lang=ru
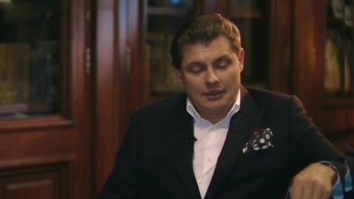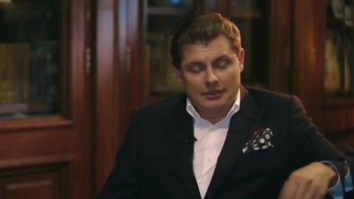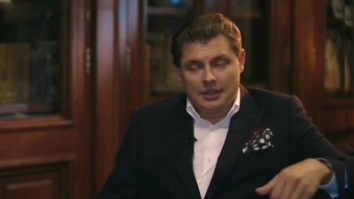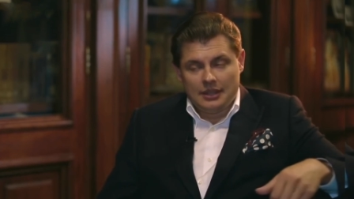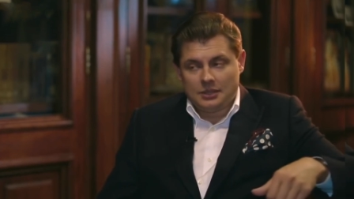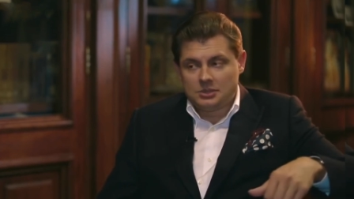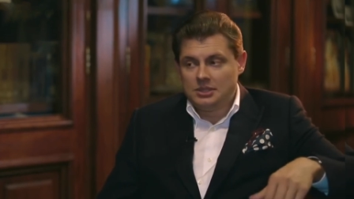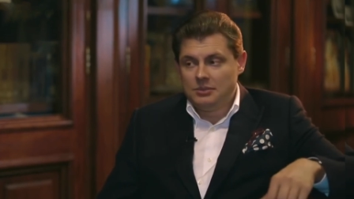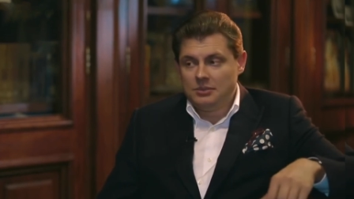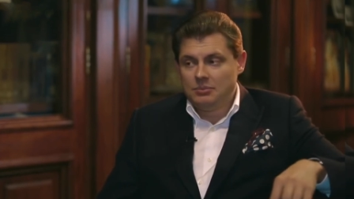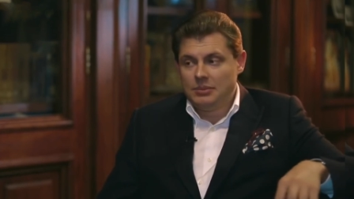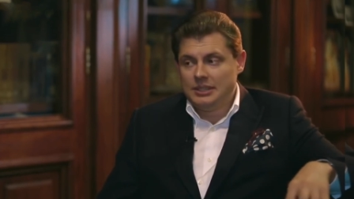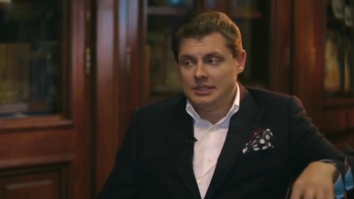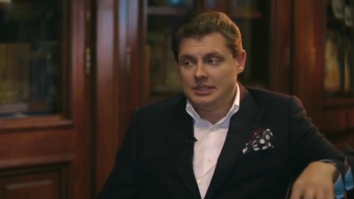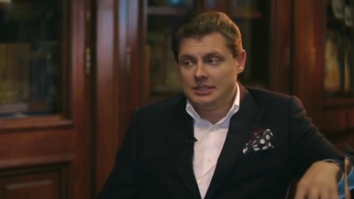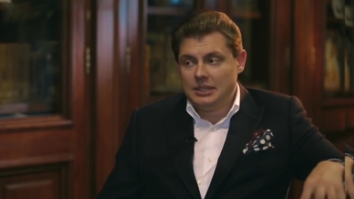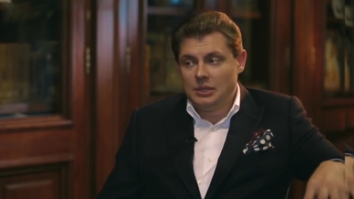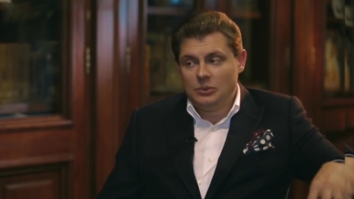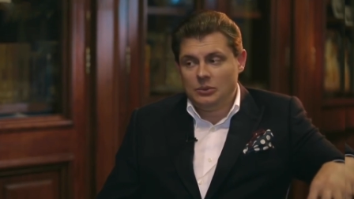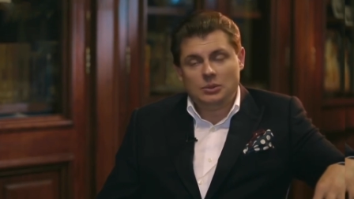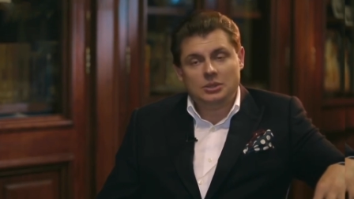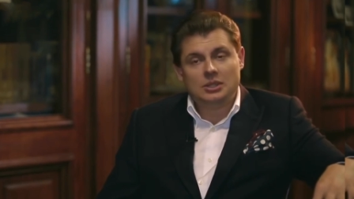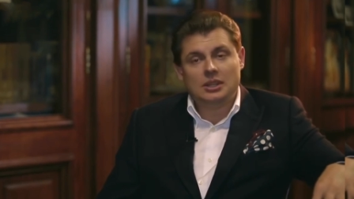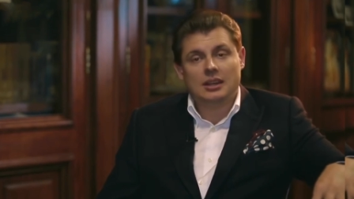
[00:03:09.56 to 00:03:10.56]
должны
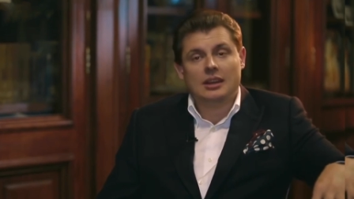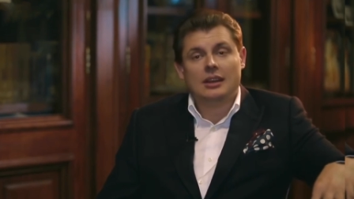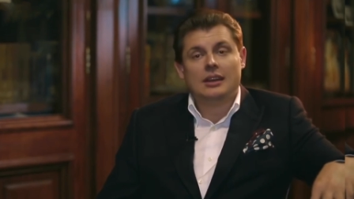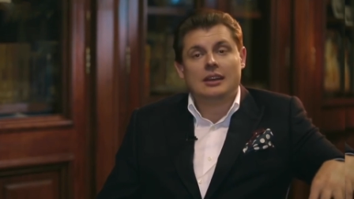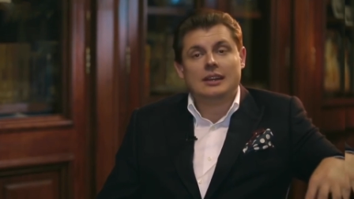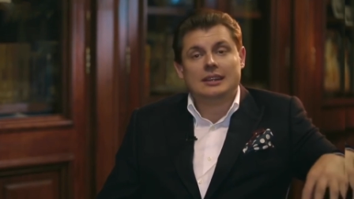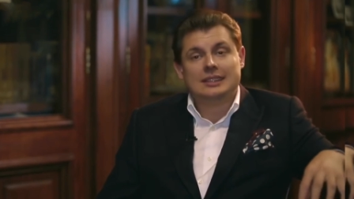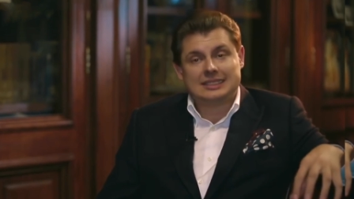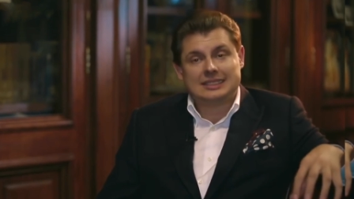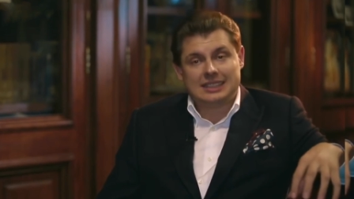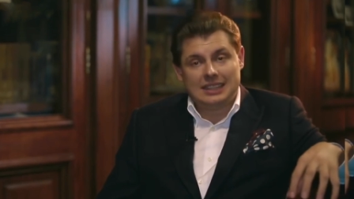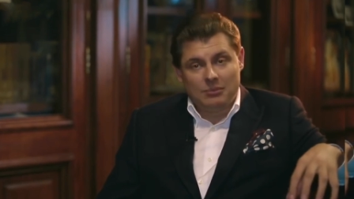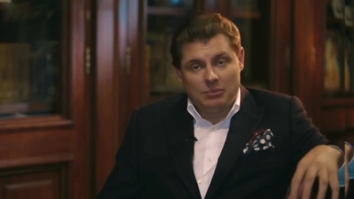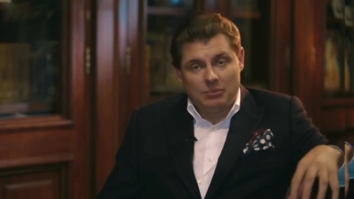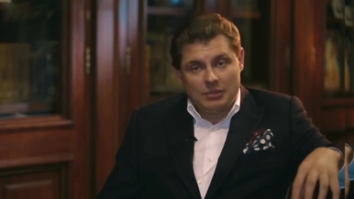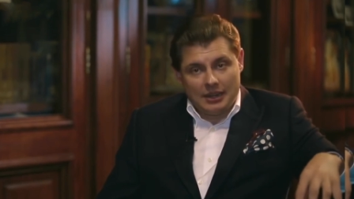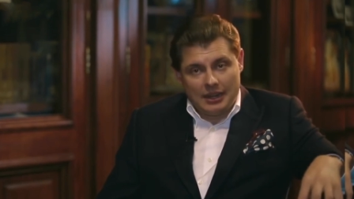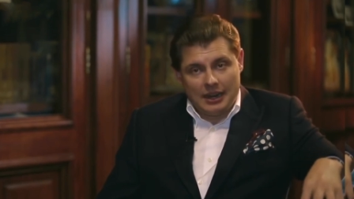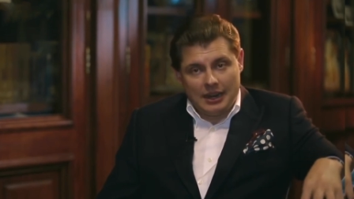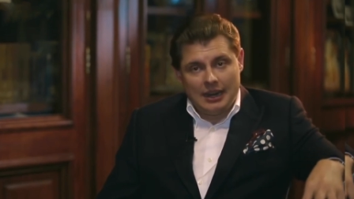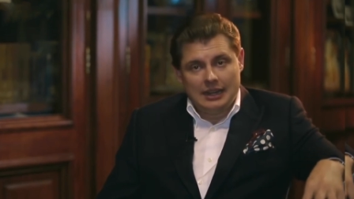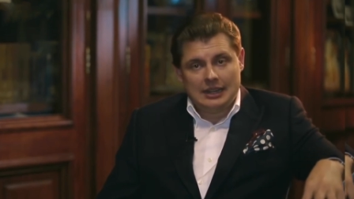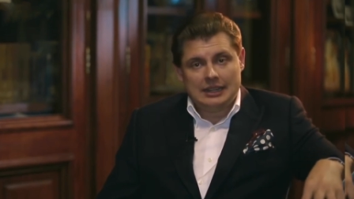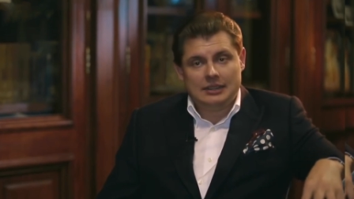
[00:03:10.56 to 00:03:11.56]
прийти люди с
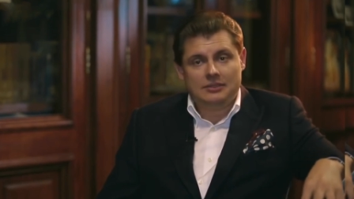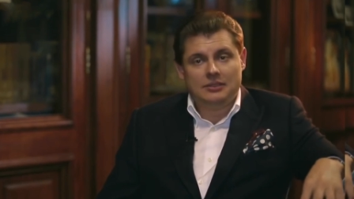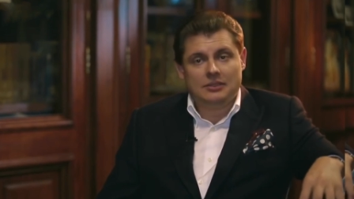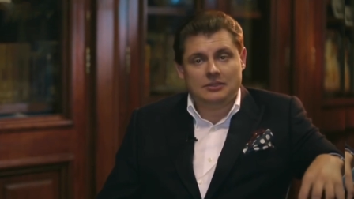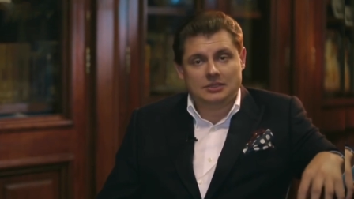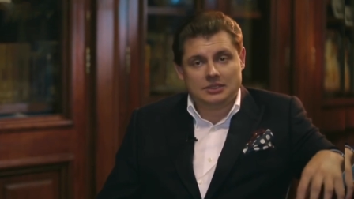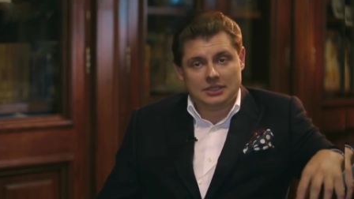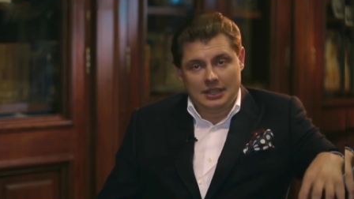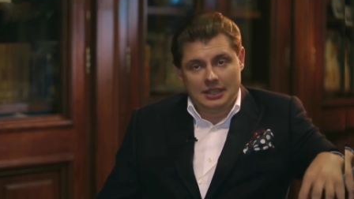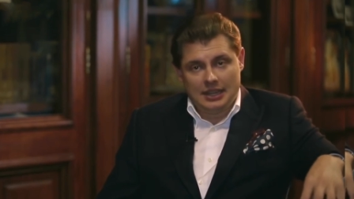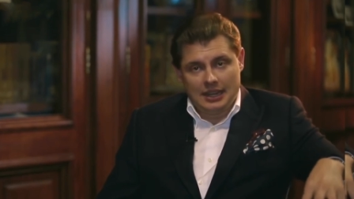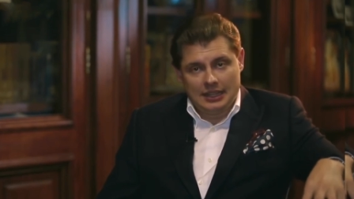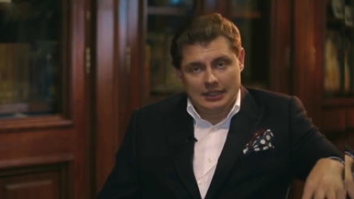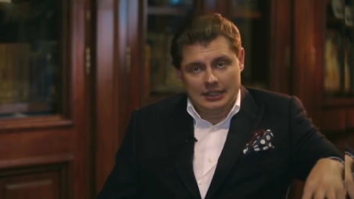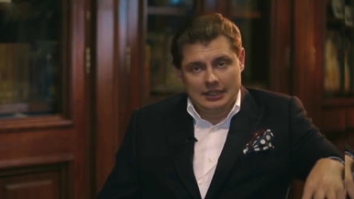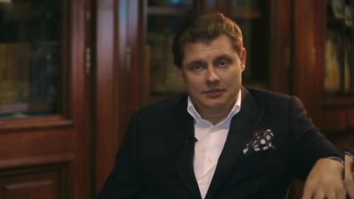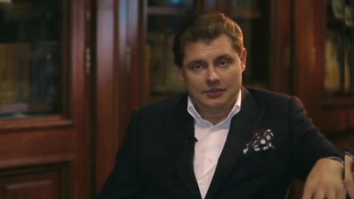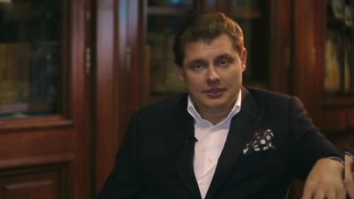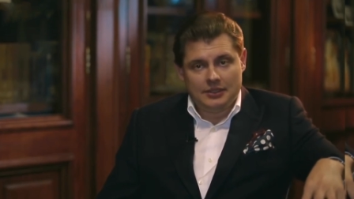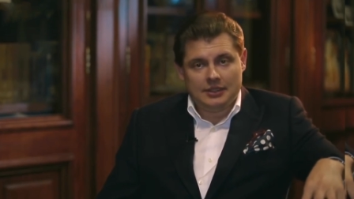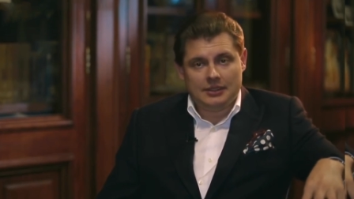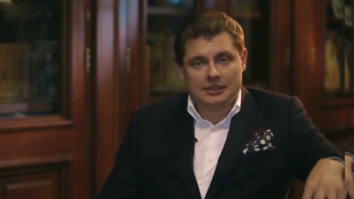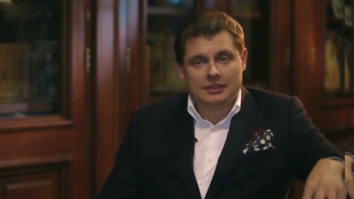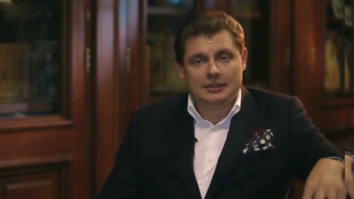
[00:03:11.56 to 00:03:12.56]
либеральными
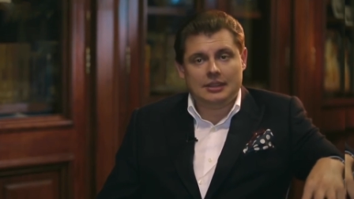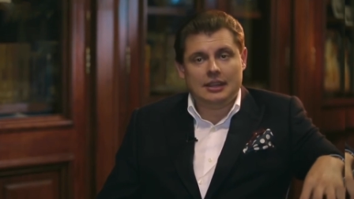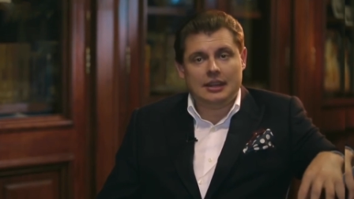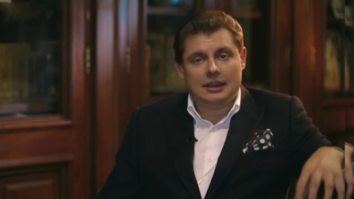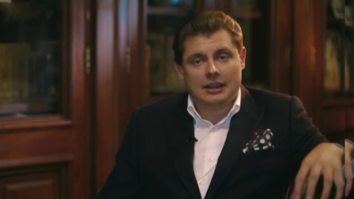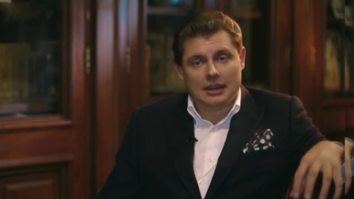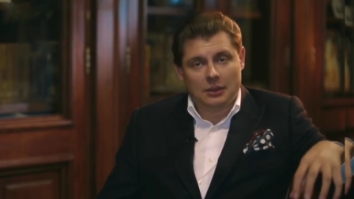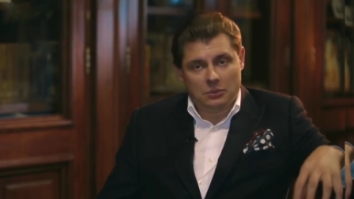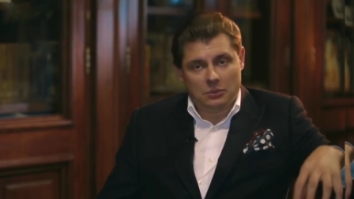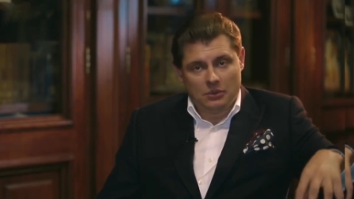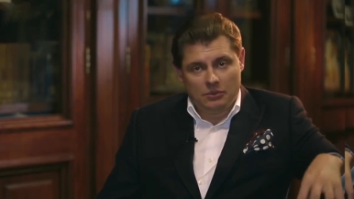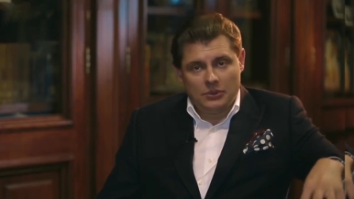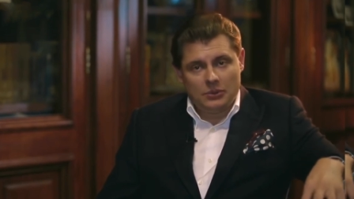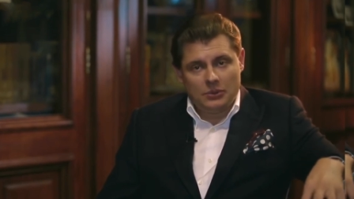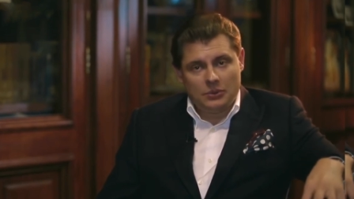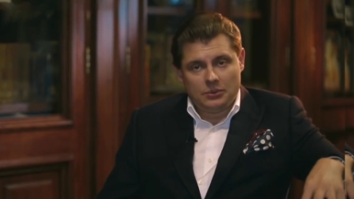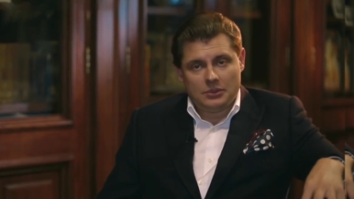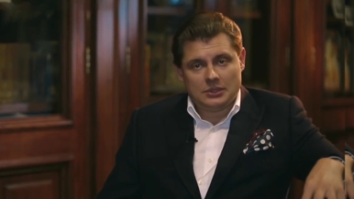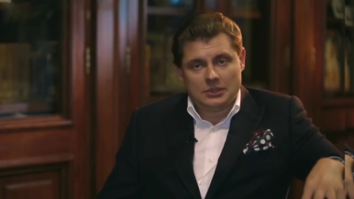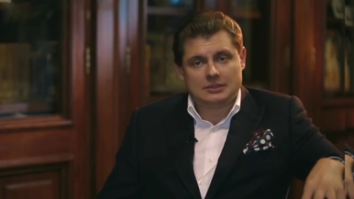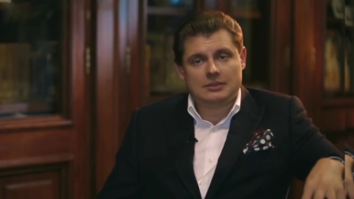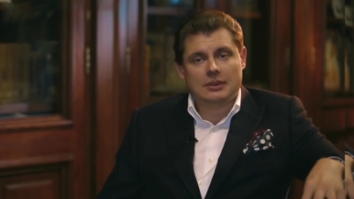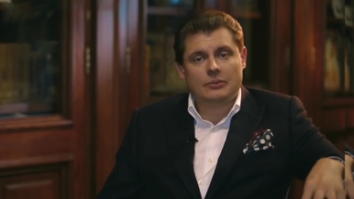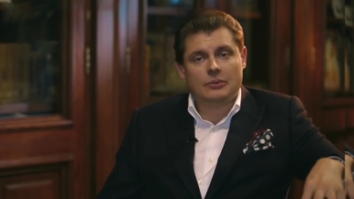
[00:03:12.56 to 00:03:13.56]
взглядами на
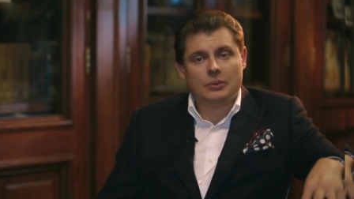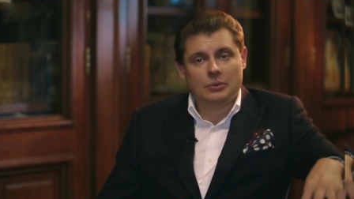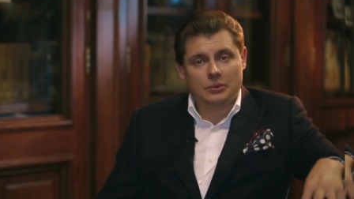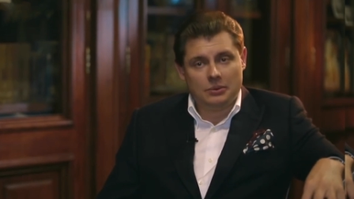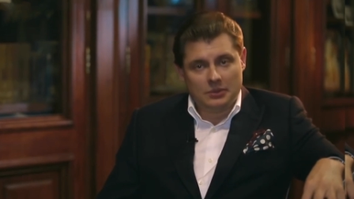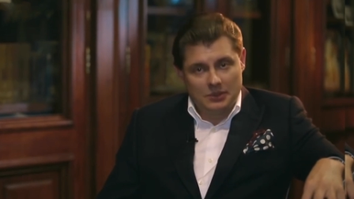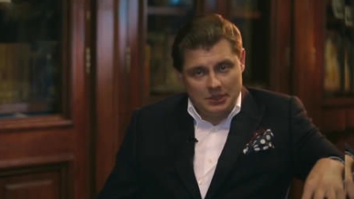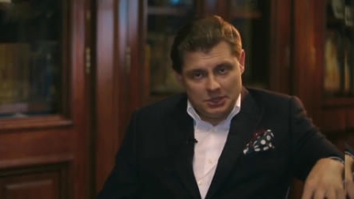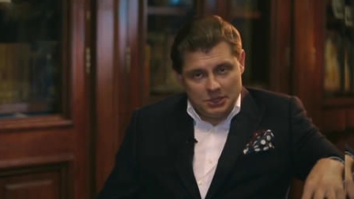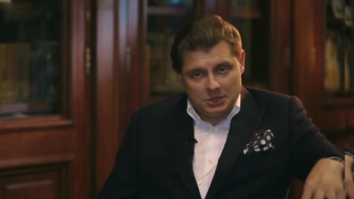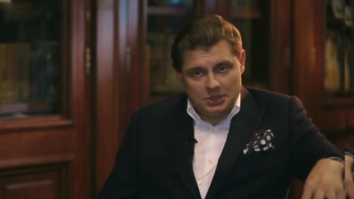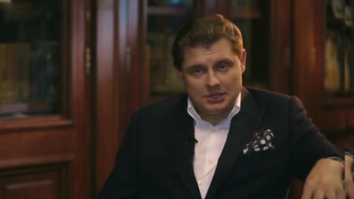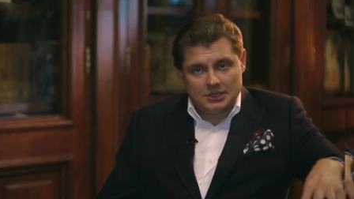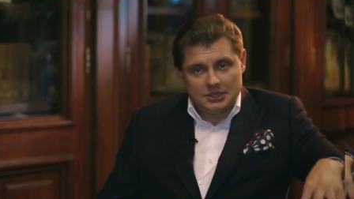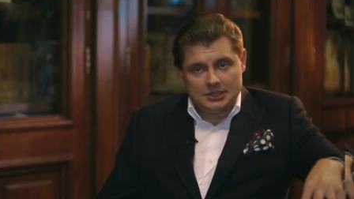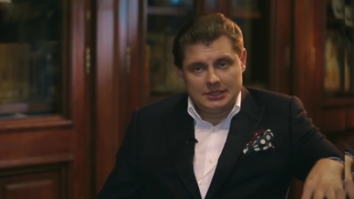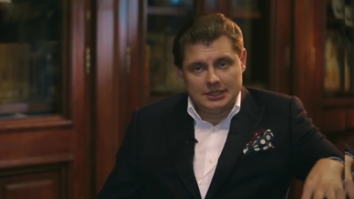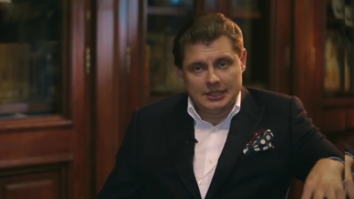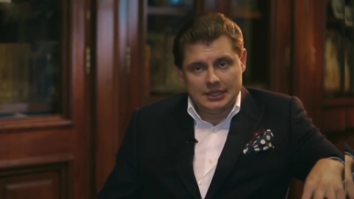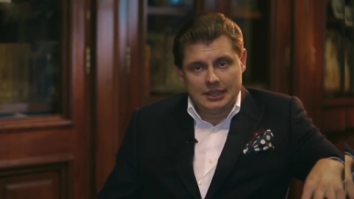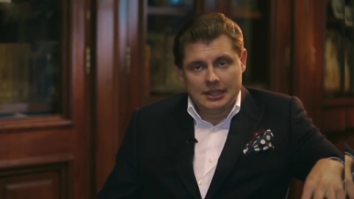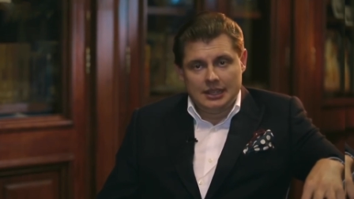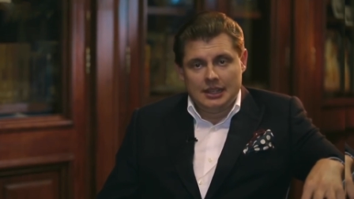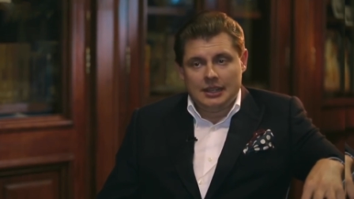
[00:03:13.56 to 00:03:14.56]
экономику, на свободу
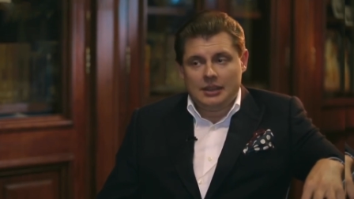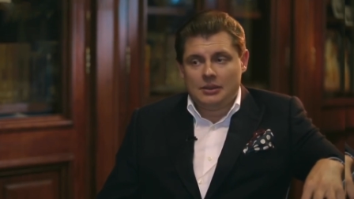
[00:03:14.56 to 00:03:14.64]
личности,